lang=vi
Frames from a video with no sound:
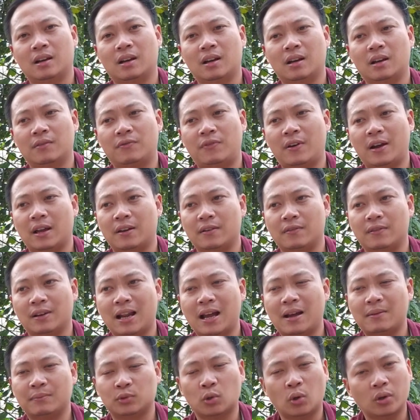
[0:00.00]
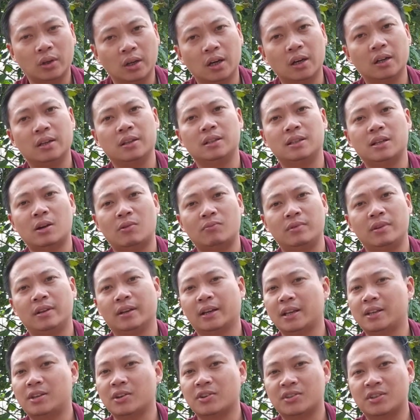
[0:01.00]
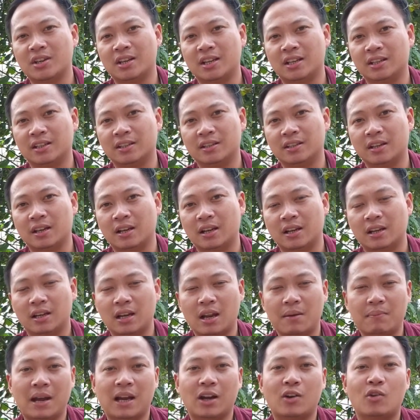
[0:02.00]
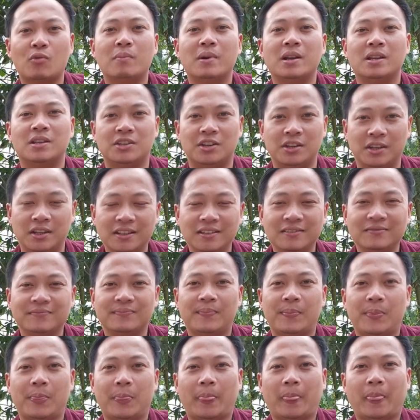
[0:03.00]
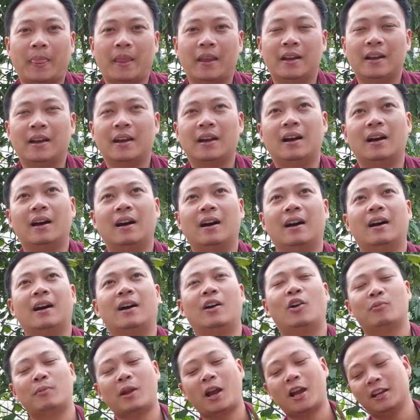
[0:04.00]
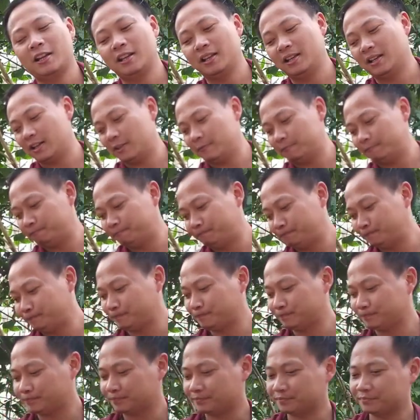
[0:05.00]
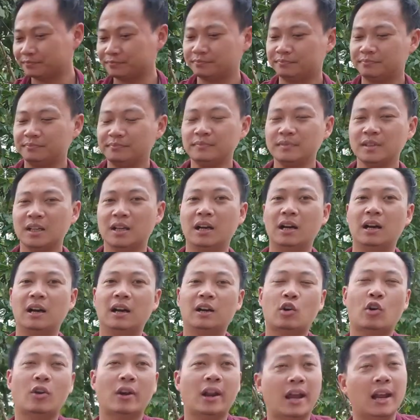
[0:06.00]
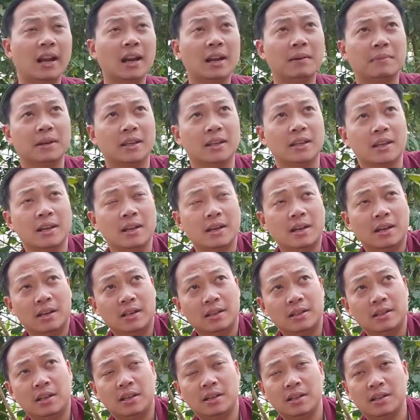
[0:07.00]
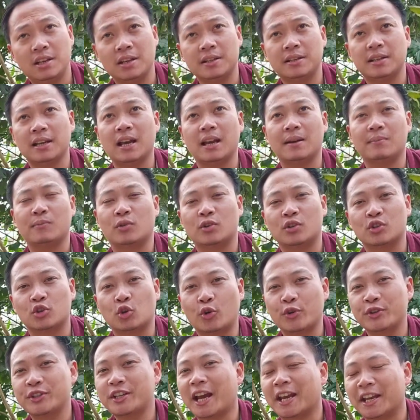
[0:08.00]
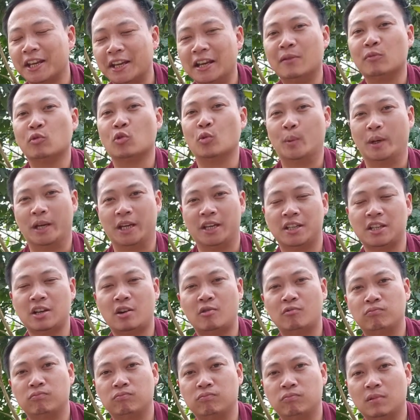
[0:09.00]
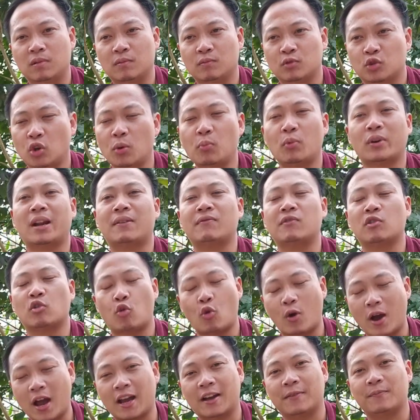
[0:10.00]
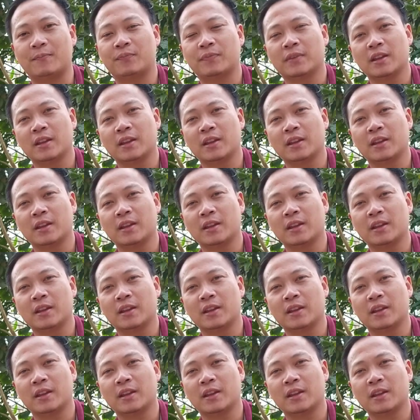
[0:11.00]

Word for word: à, phải làm tốt hơn trong những cái chương trình năm 2019 à, hôm nay thì à, có lẽ là mình xin chia sẻ một số trải nghiệm của mình trong suốt một năm vừa qua